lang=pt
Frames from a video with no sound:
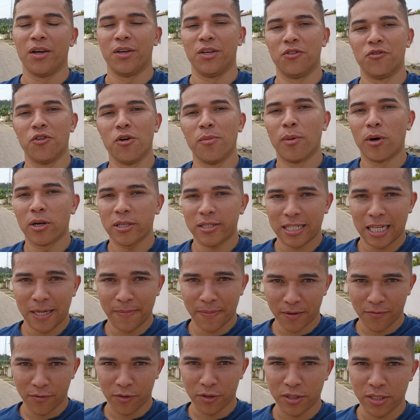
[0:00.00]
Eu vou mostrar
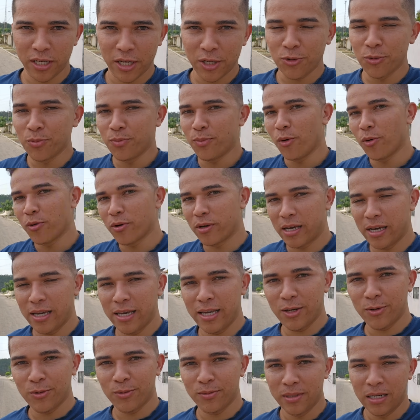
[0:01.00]
para vocês um
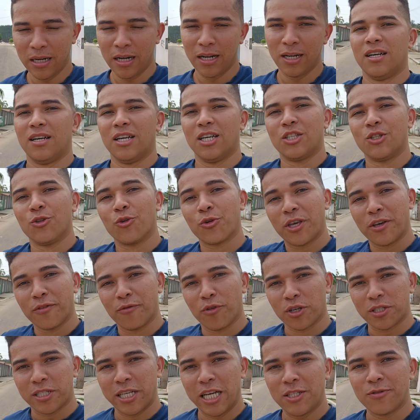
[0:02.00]
pouquinho do que
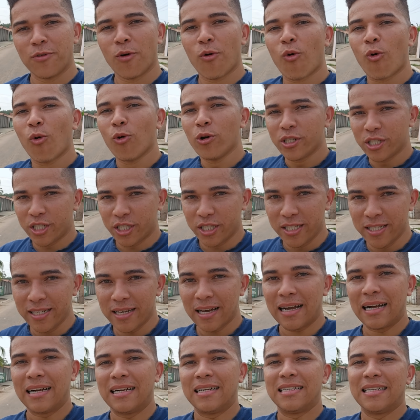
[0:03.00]
vocês vão curtir
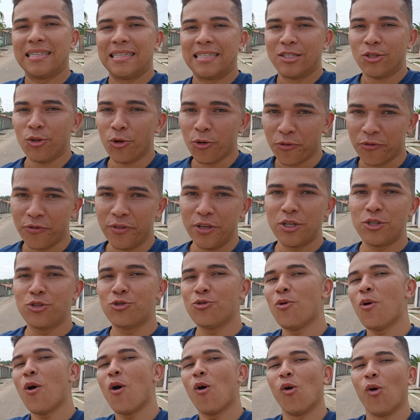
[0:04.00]
no
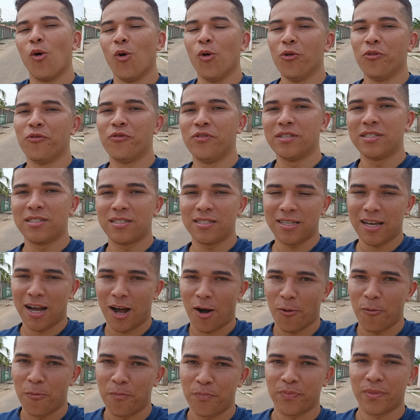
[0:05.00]
vídeo oficial.